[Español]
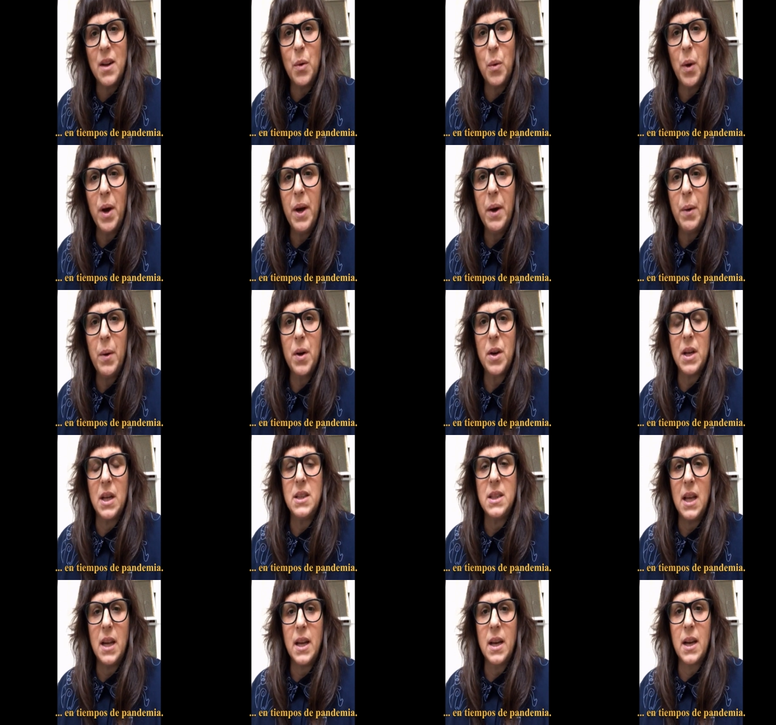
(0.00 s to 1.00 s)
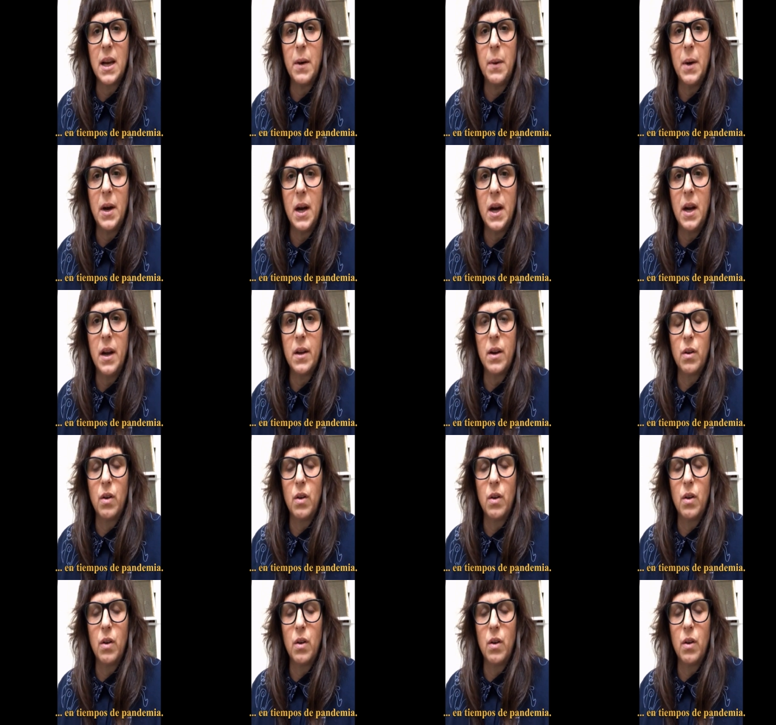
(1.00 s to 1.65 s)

nuevo que tiene que ver